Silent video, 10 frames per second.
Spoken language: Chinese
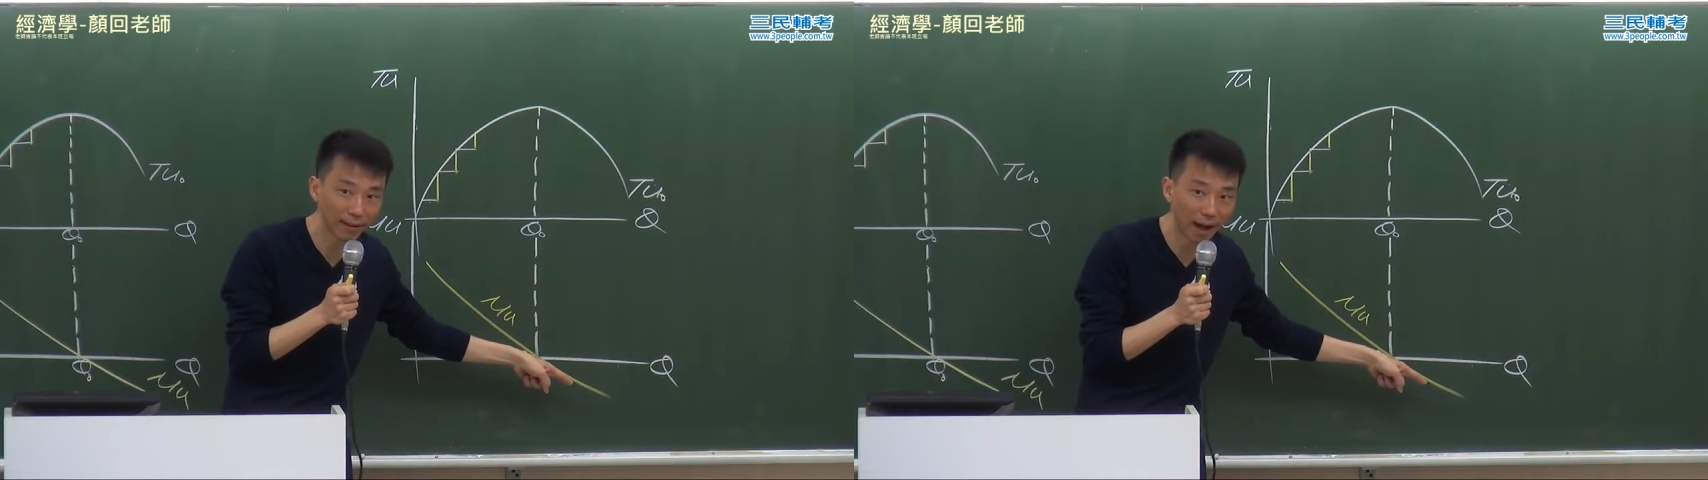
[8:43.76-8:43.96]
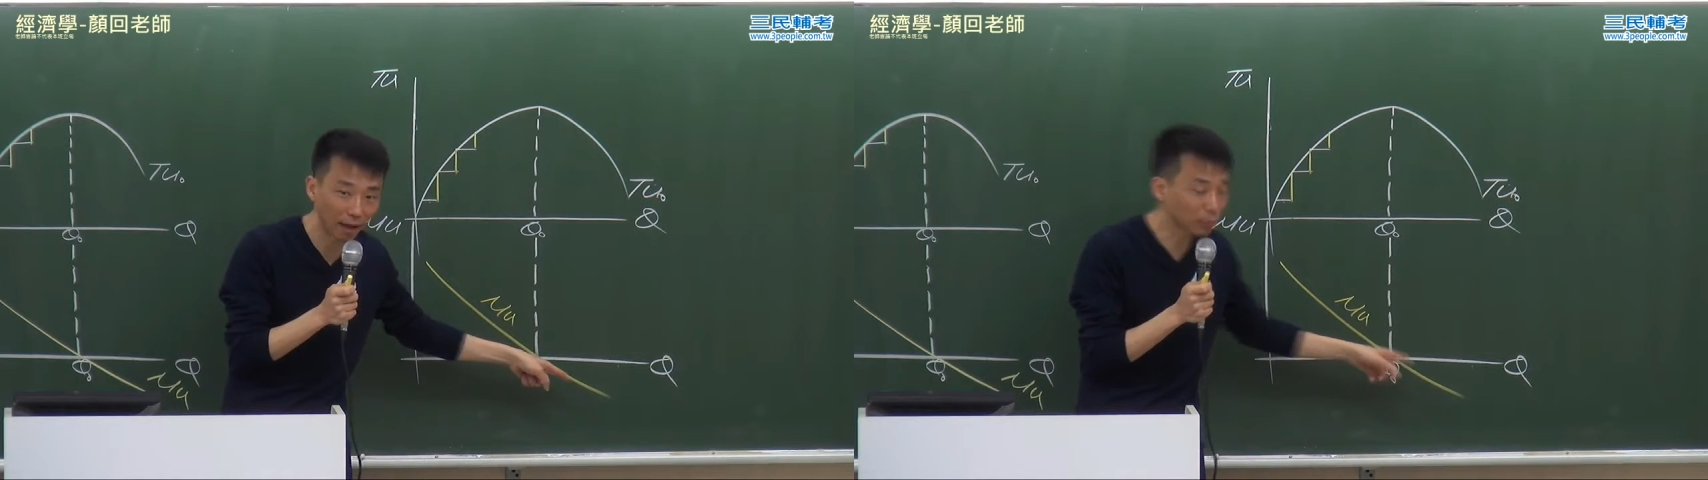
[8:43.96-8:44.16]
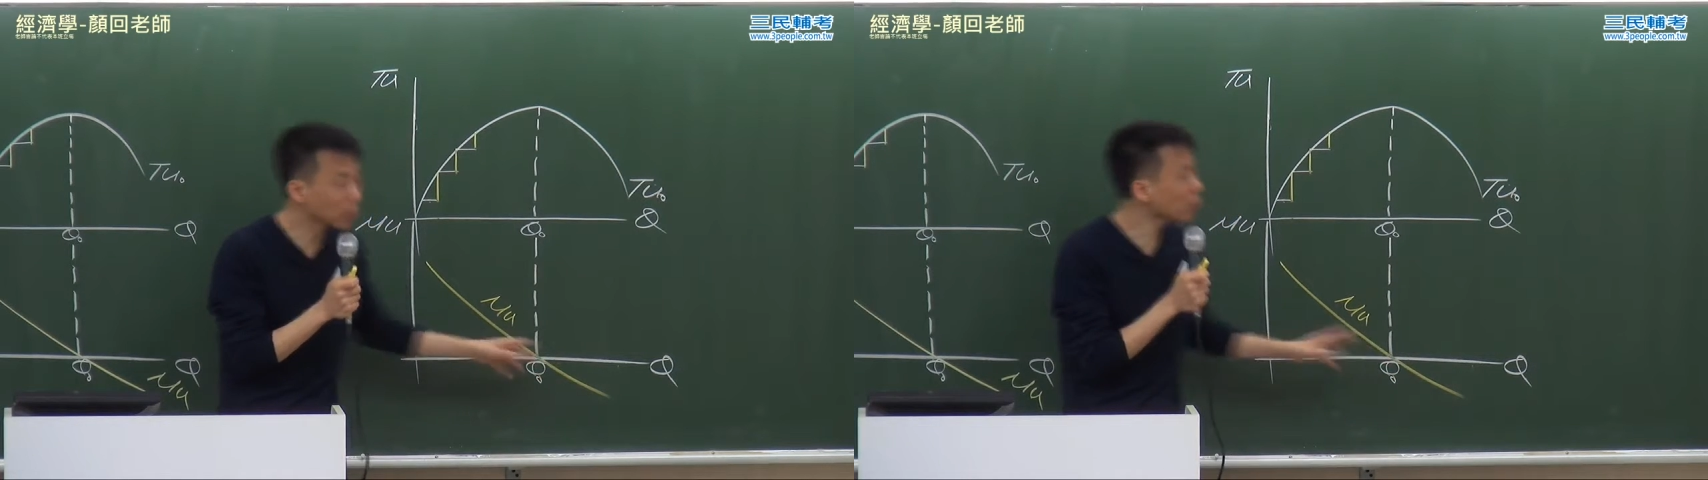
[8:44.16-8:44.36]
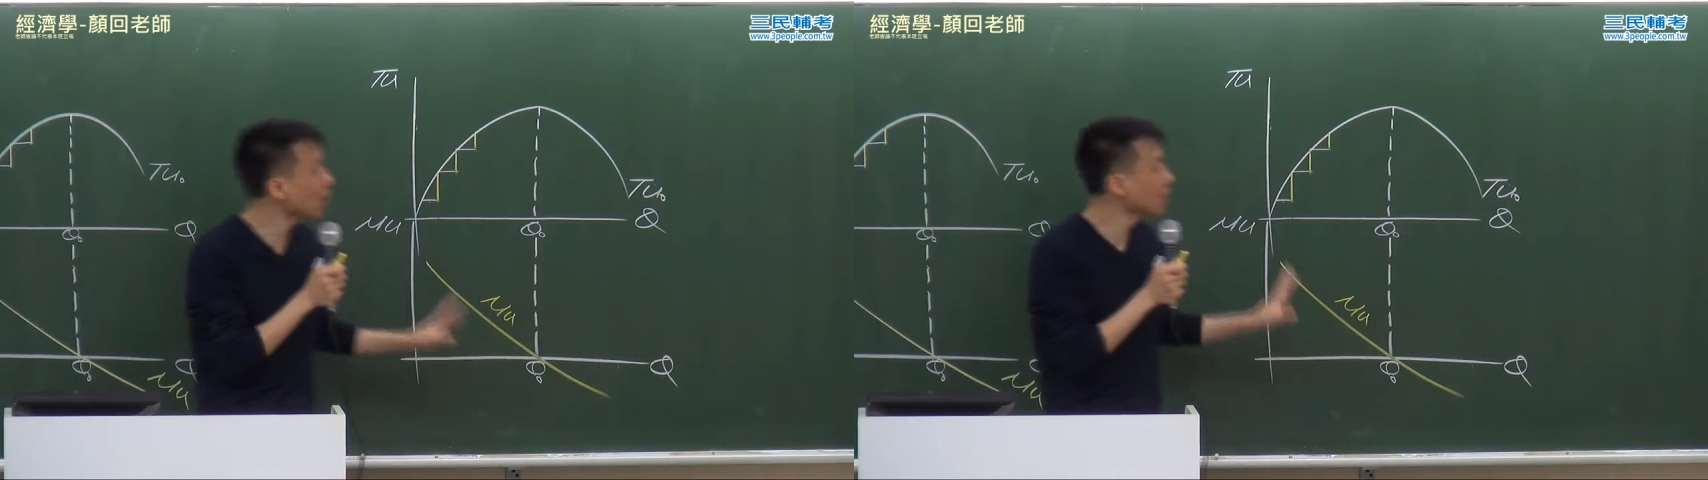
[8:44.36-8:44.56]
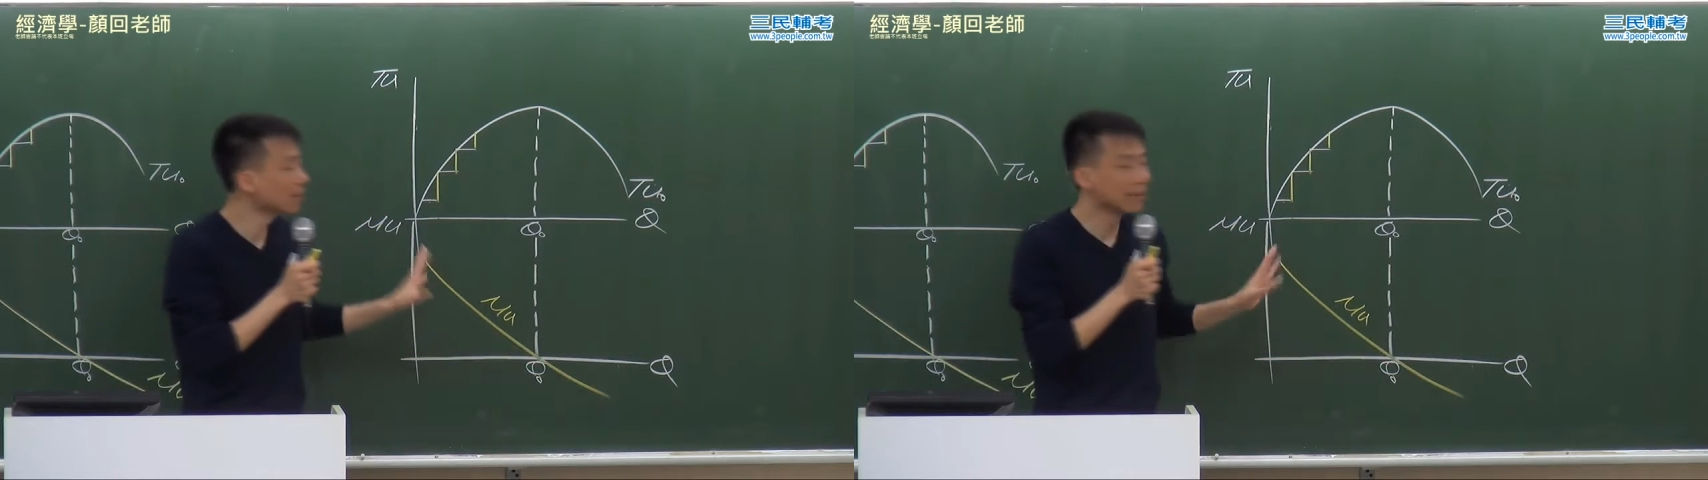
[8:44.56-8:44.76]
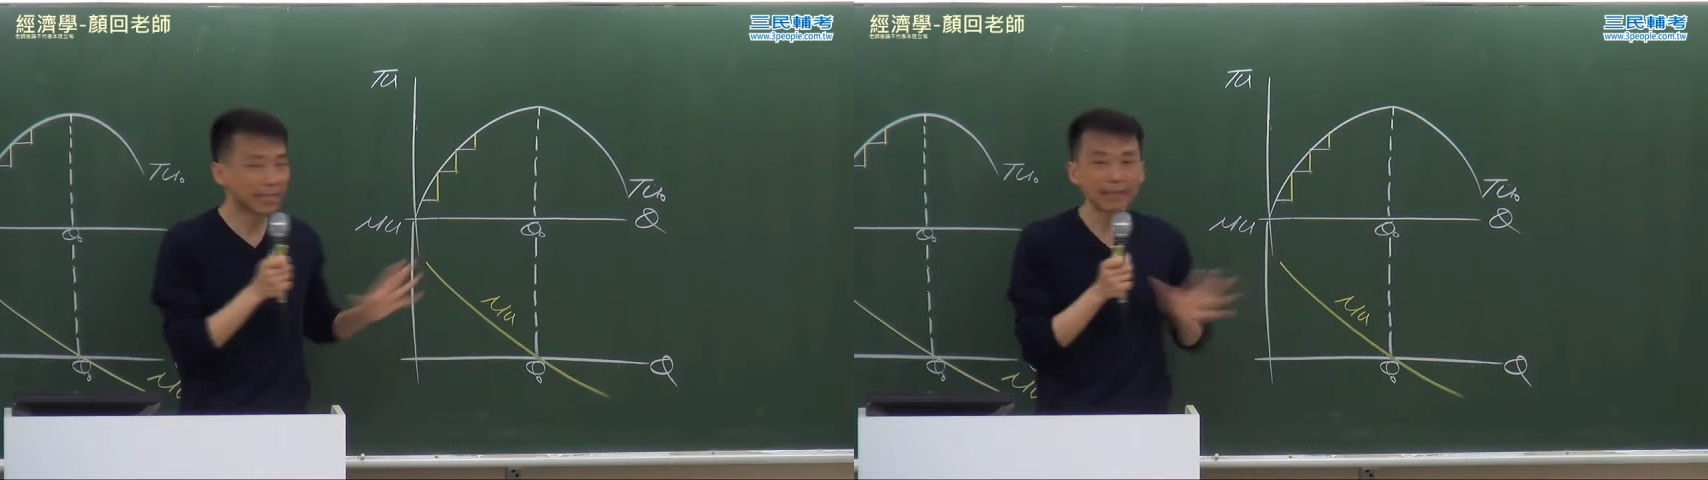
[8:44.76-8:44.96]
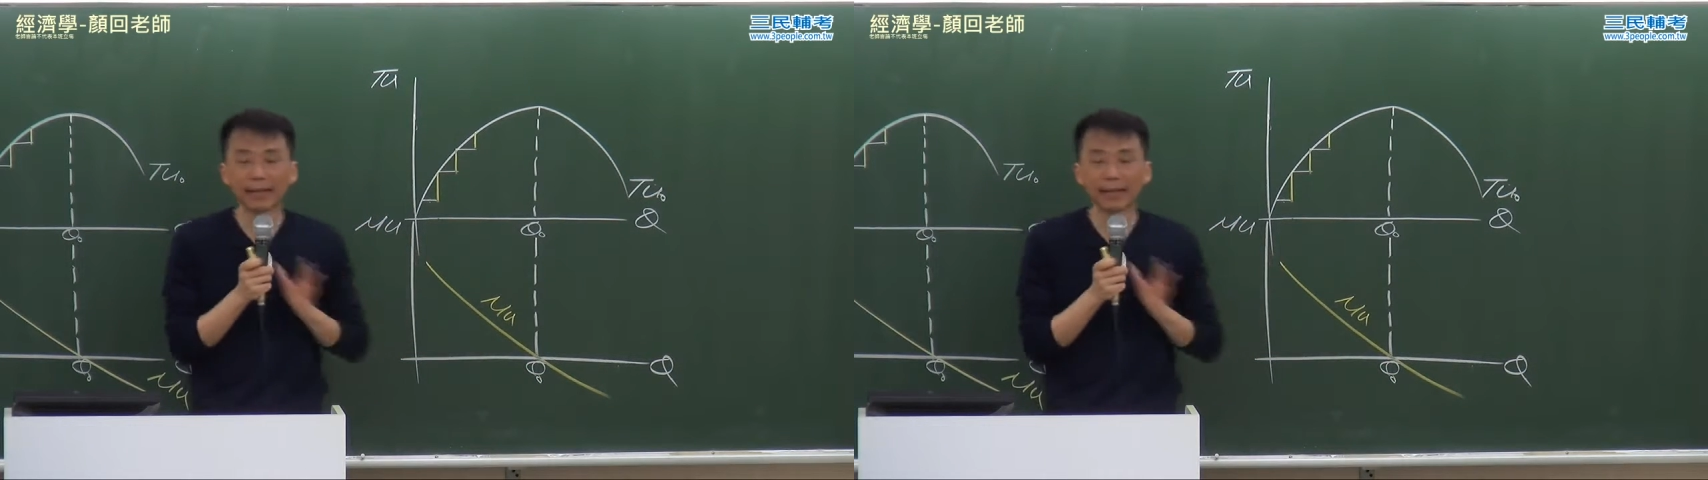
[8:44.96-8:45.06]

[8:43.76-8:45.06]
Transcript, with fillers: 好，所以说。今